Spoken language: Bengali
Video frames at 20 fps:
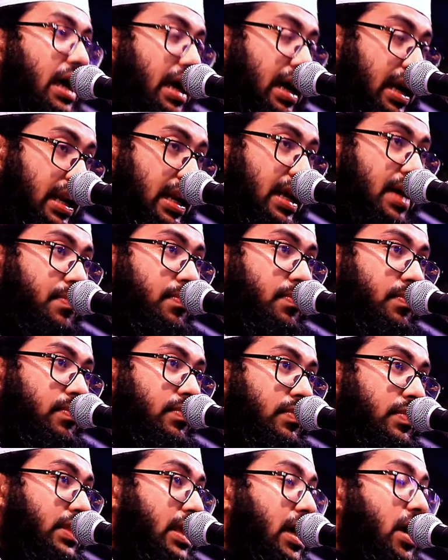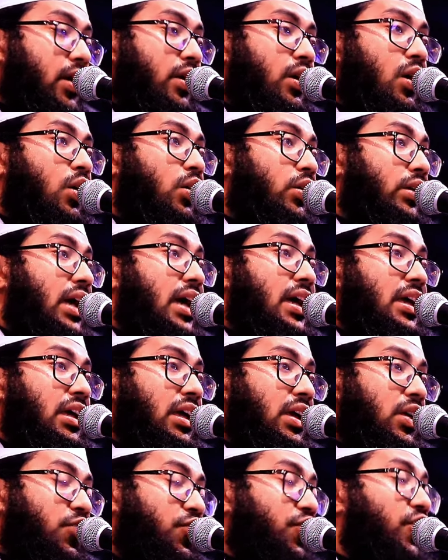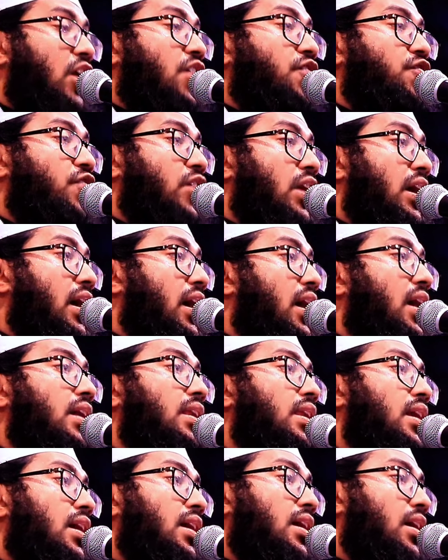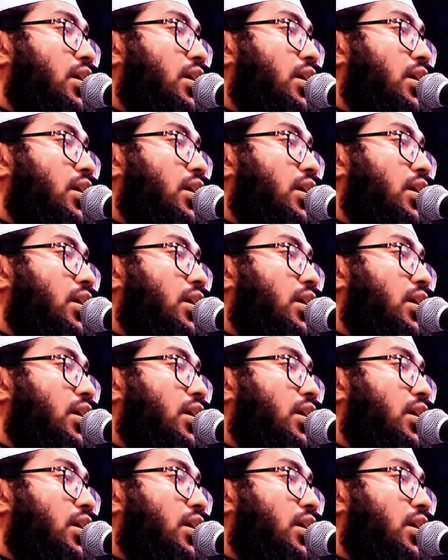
ألم تر كيف فعل